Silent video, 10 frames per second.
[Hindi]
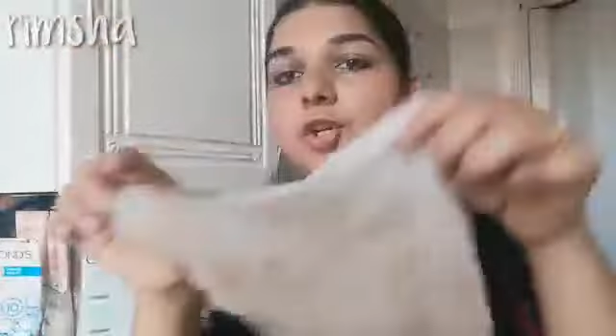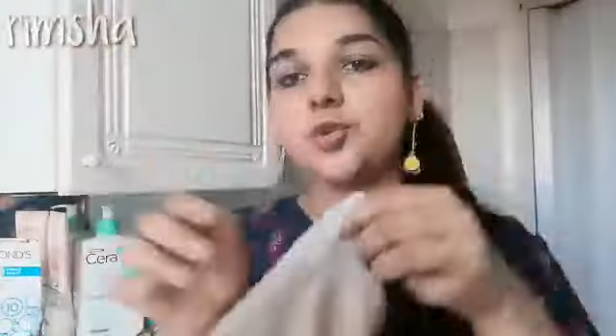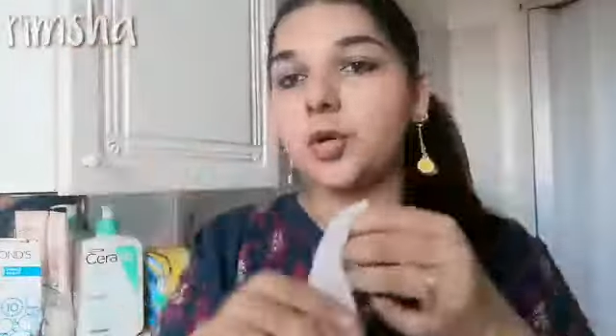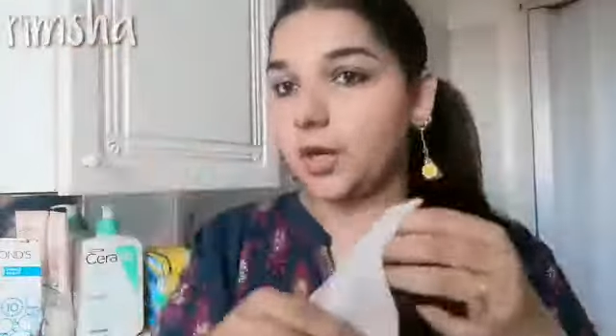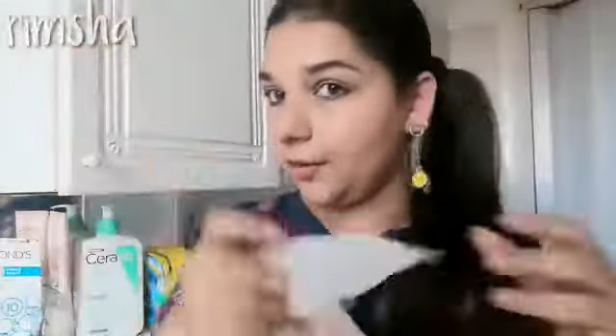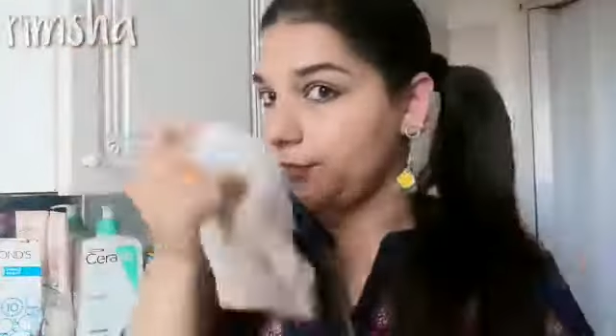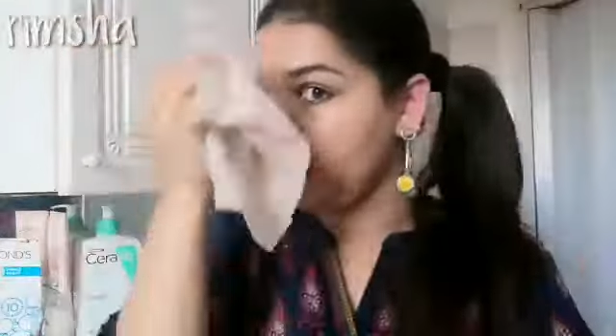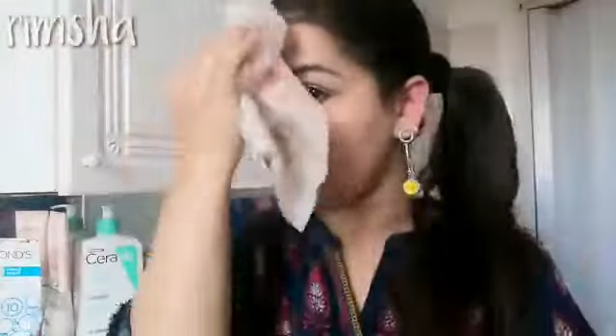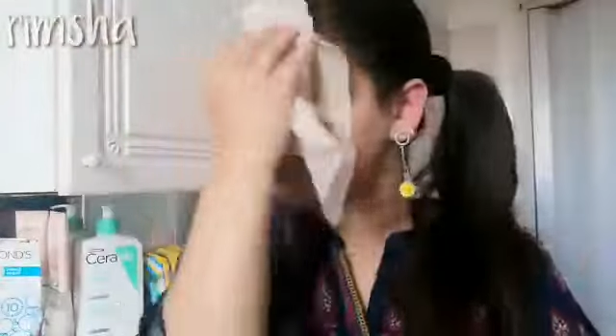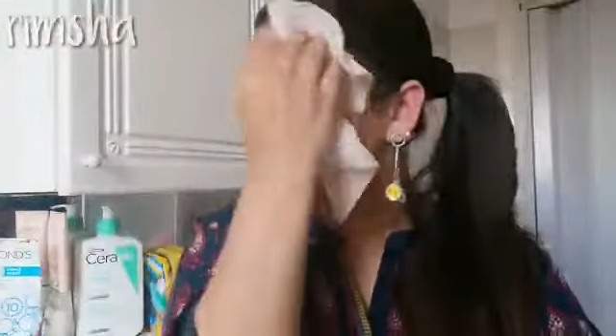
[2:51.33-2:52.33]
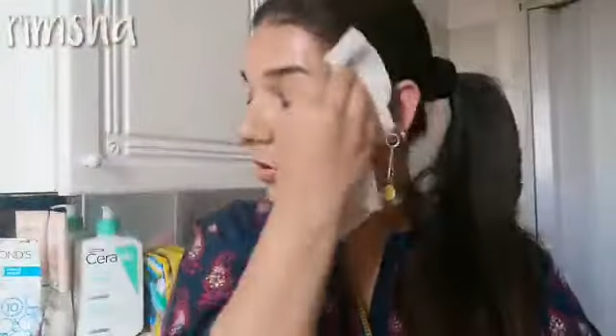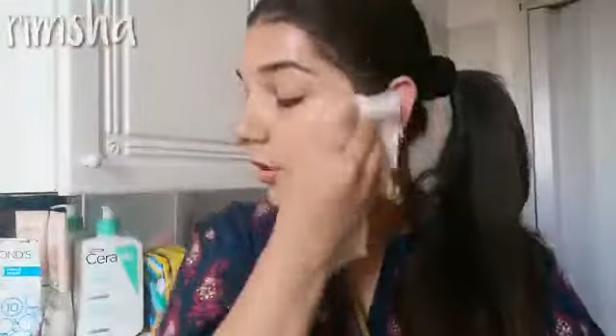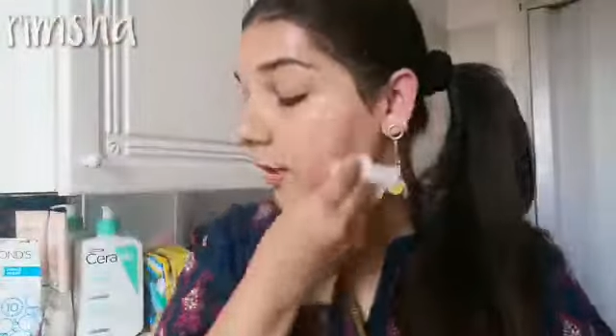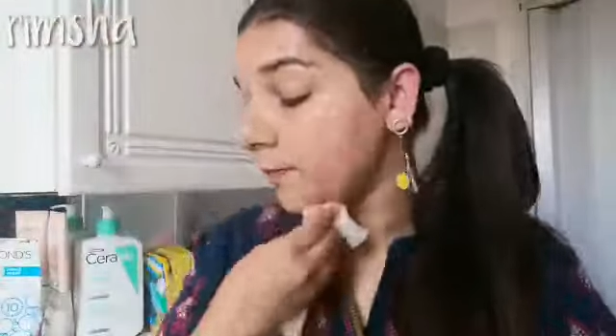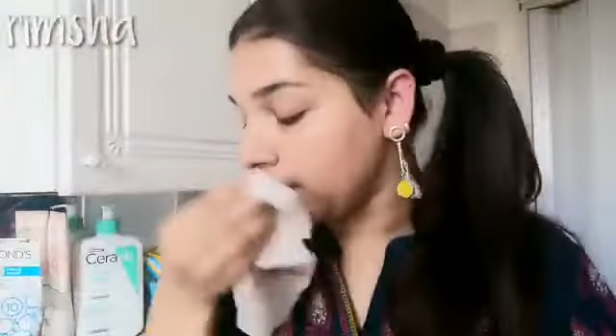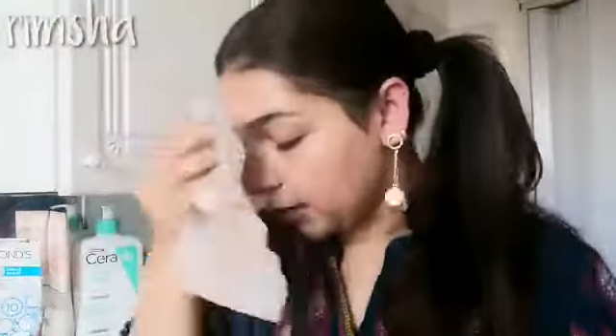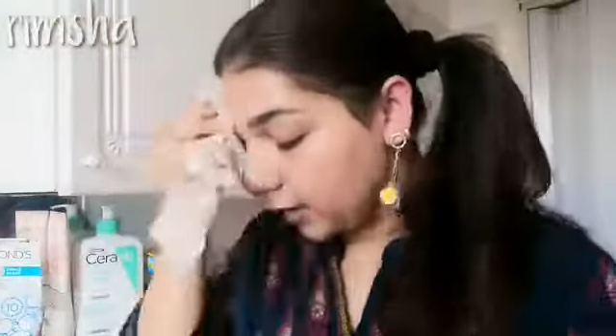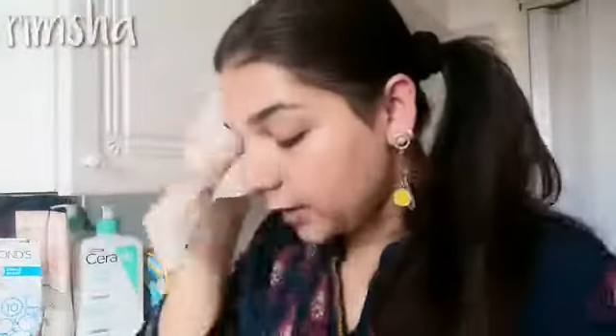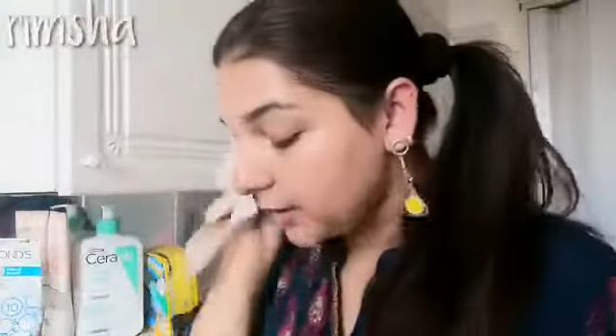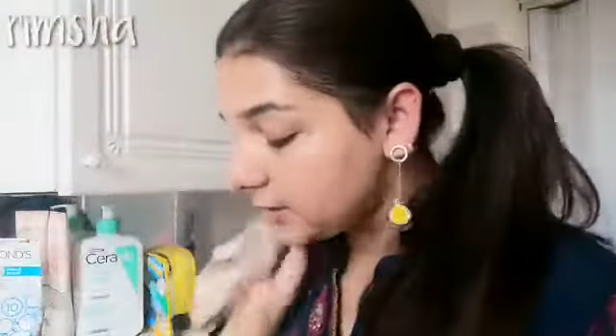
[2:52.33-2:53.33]
टिशू ही काफ़ी है उससे जो है
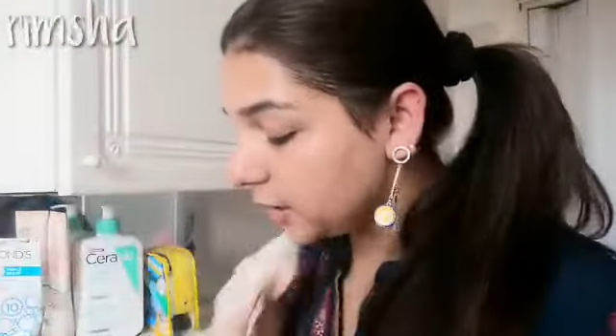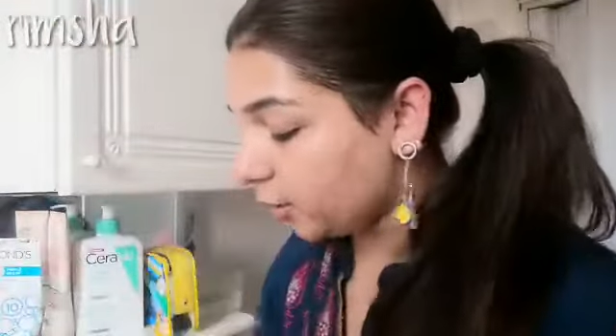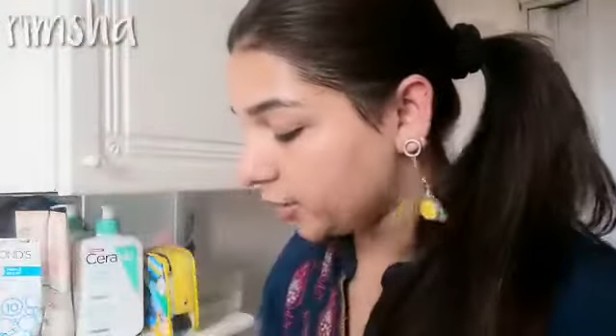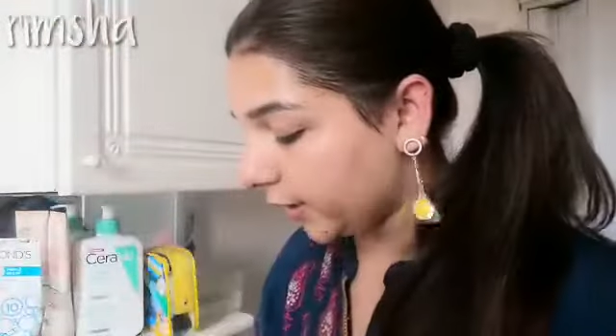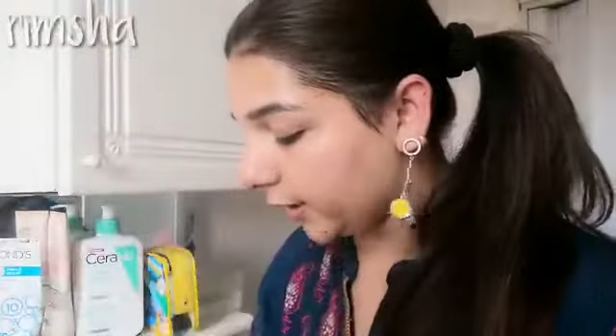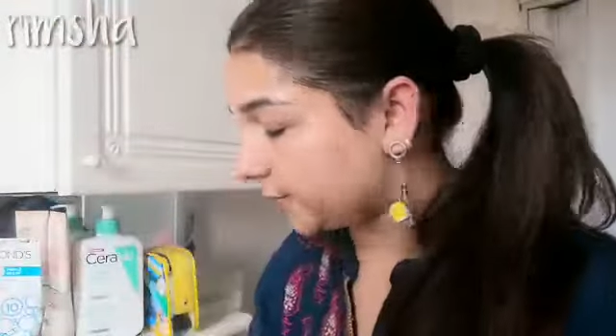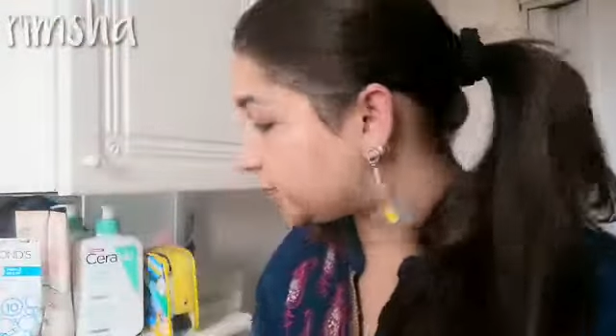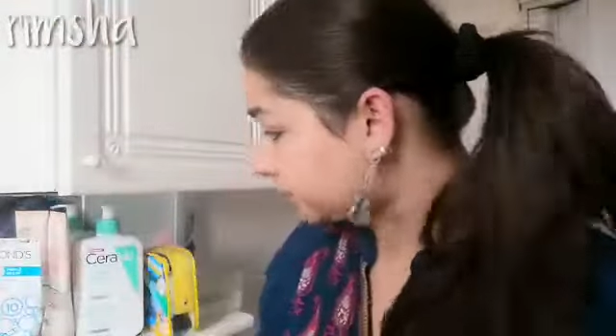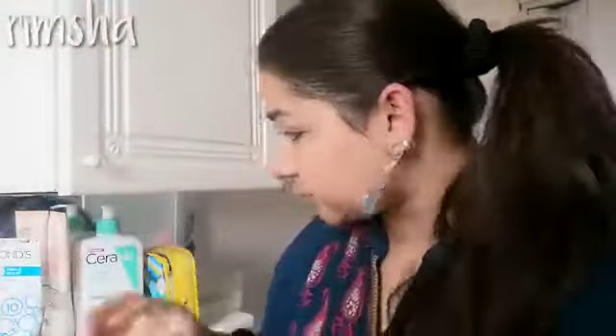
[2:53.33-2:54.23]
इजीली हो जाएगा